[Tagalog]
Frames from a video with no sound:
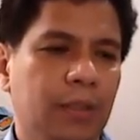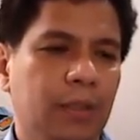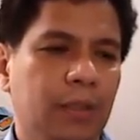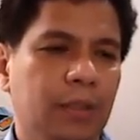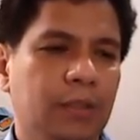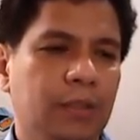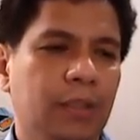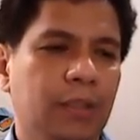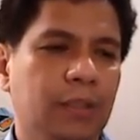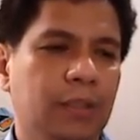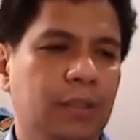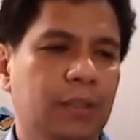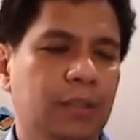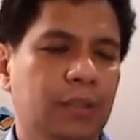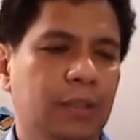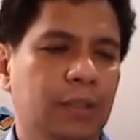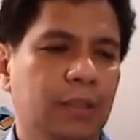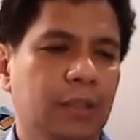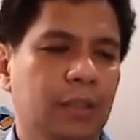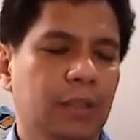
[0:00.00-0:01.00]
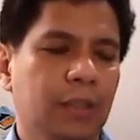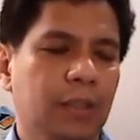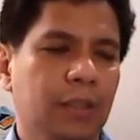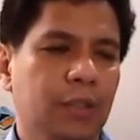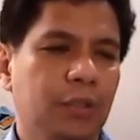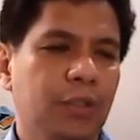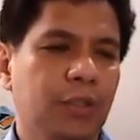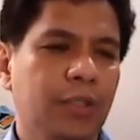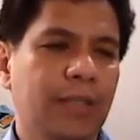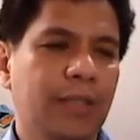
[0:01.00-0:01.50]
it's just
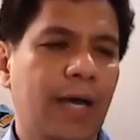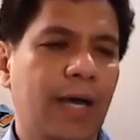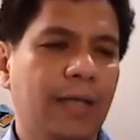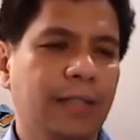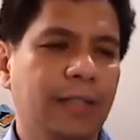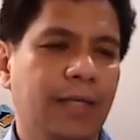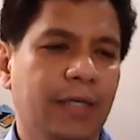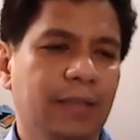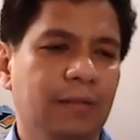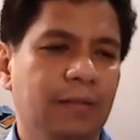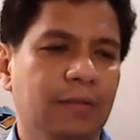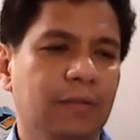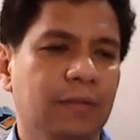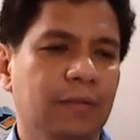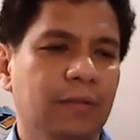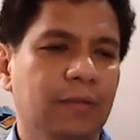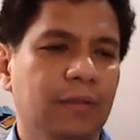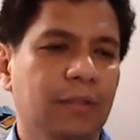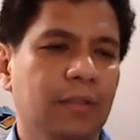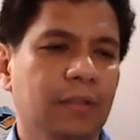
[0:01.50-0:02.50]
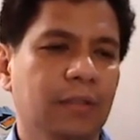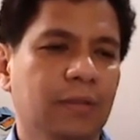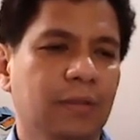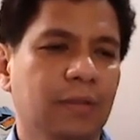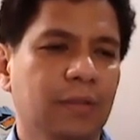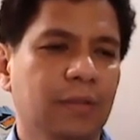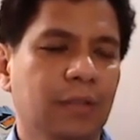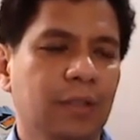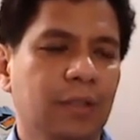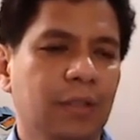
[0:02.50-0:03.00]
you just added no
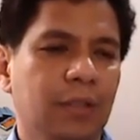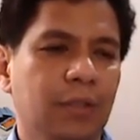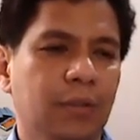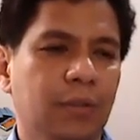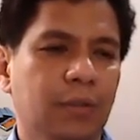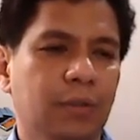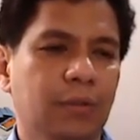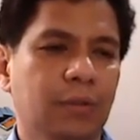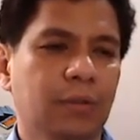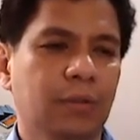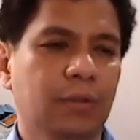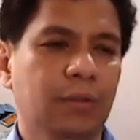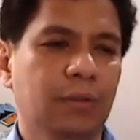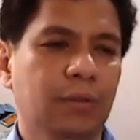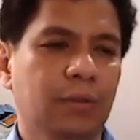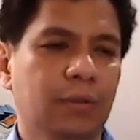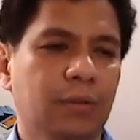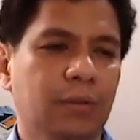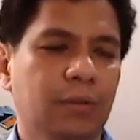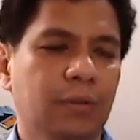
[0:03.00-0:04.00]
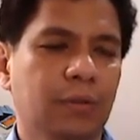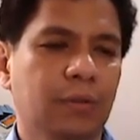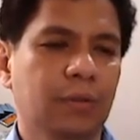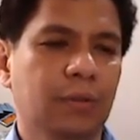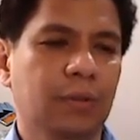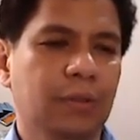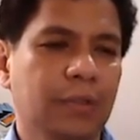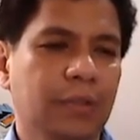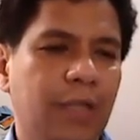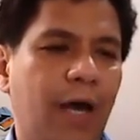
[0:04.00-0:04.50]
yung
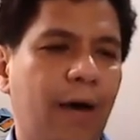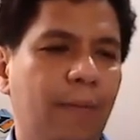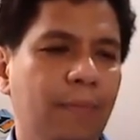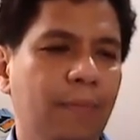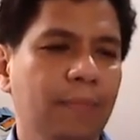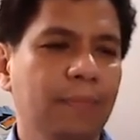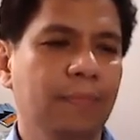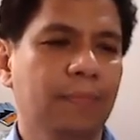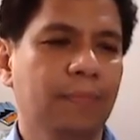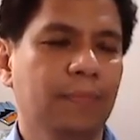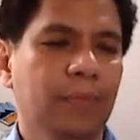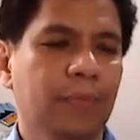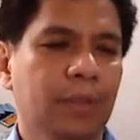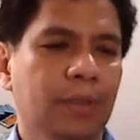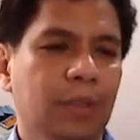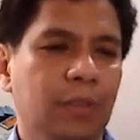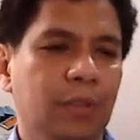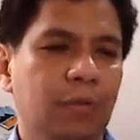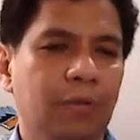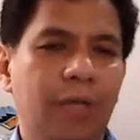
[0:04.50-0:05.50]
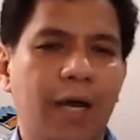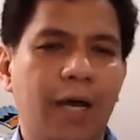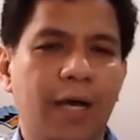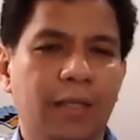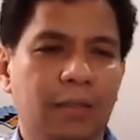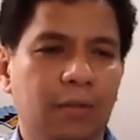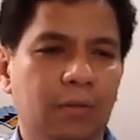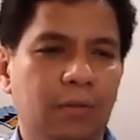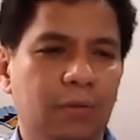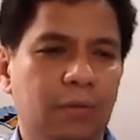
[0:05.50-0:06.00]
sum nung
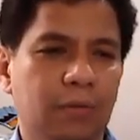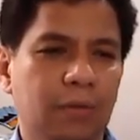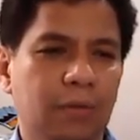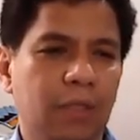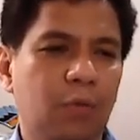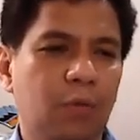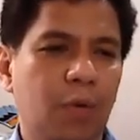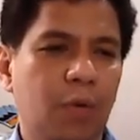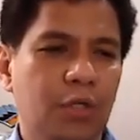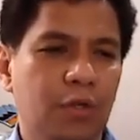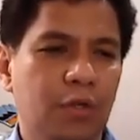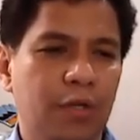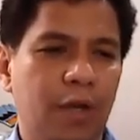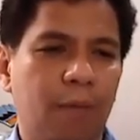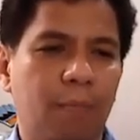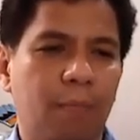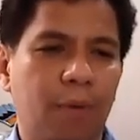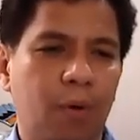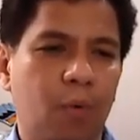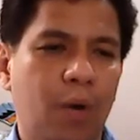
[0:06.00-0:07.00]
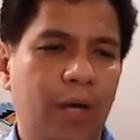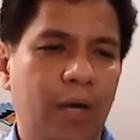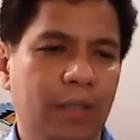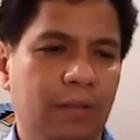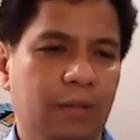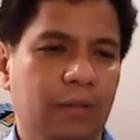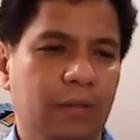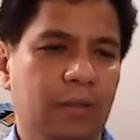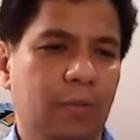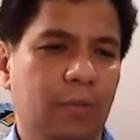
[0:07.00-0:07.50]
lahat nung equation number 1.
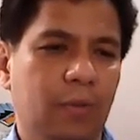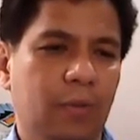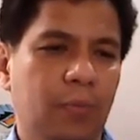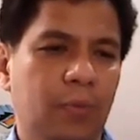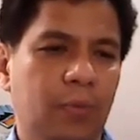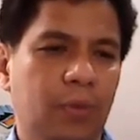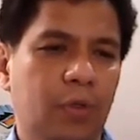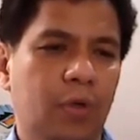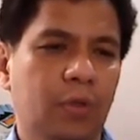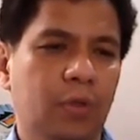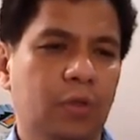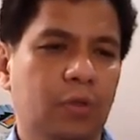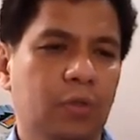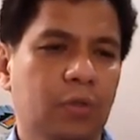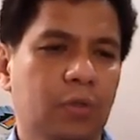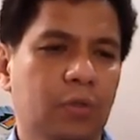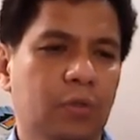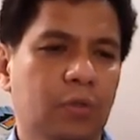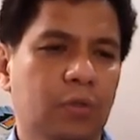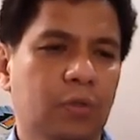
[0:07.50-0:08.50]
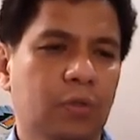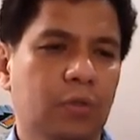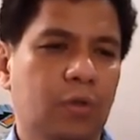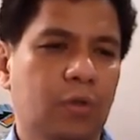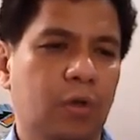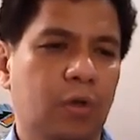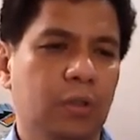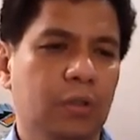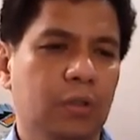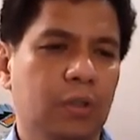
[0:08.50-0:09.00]
We're going to
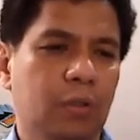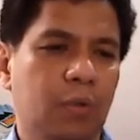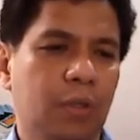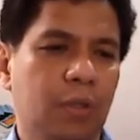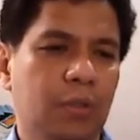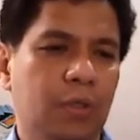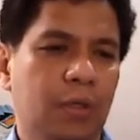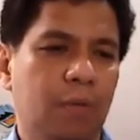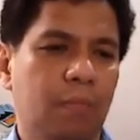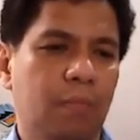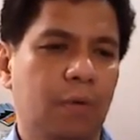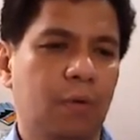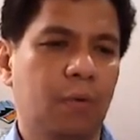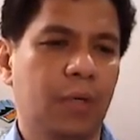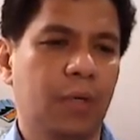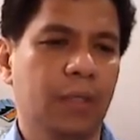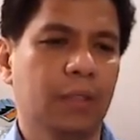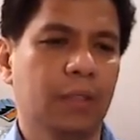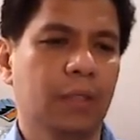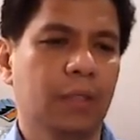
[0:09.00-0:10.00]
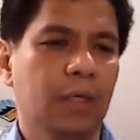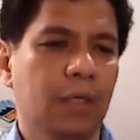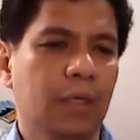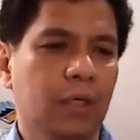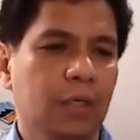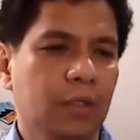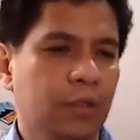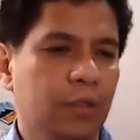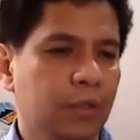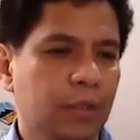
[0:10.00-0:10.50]
call this equation number 1.
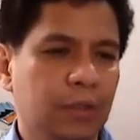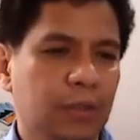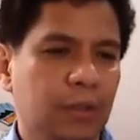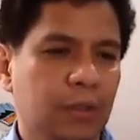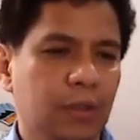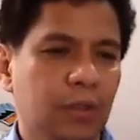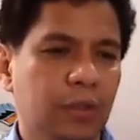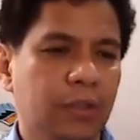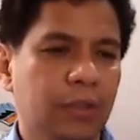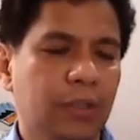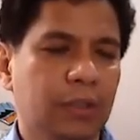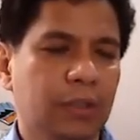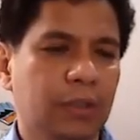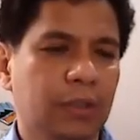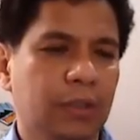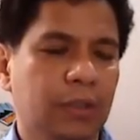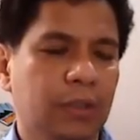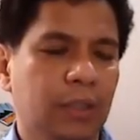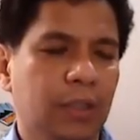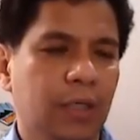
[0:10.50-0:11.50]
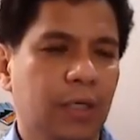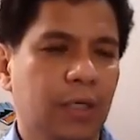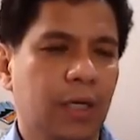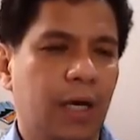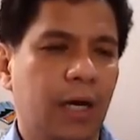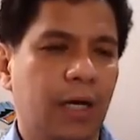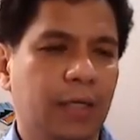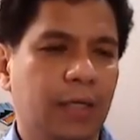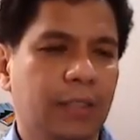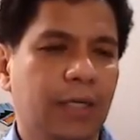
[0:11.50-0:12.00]
You just you're just
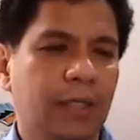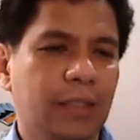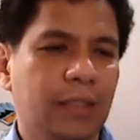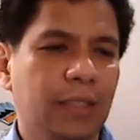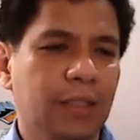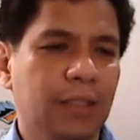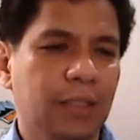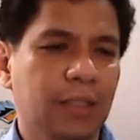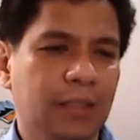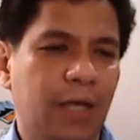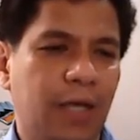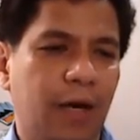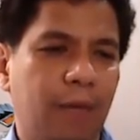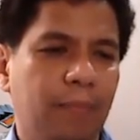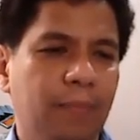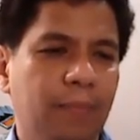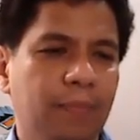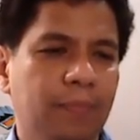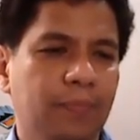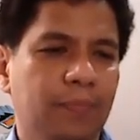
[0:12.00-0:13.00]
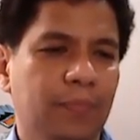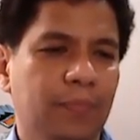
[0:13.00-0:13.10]
uh, getting the sum